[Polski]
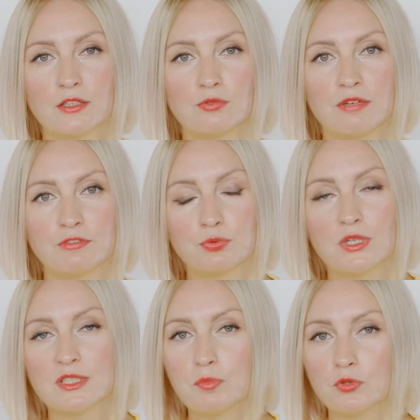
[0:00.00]
która
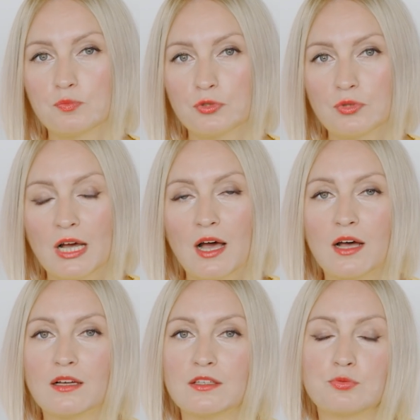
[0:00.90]
wyszła spod
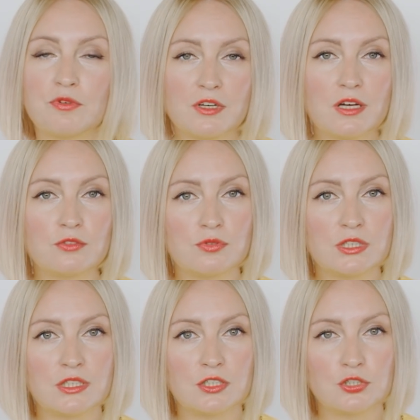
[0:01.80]
pióra człowieka,
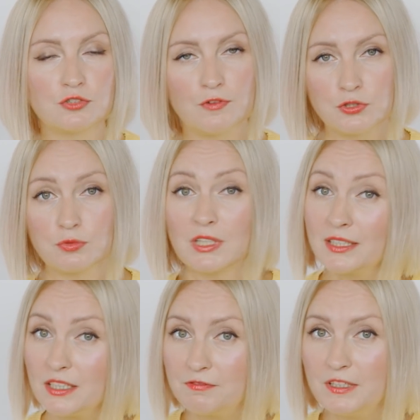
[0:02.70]
który stworzył dla
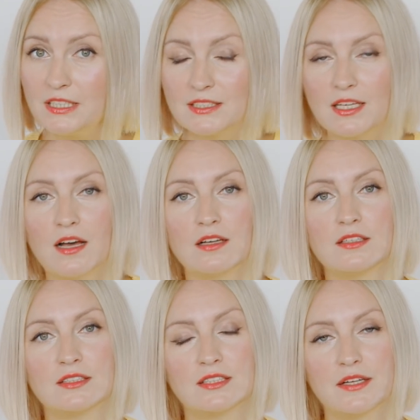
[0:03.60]
Netflixa
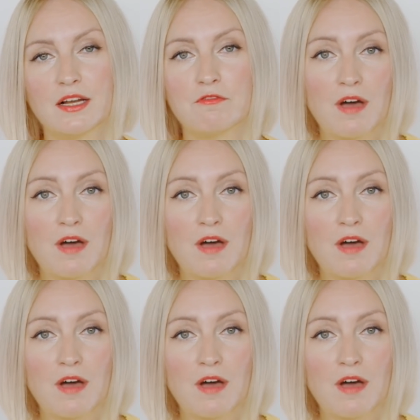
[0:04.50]
serial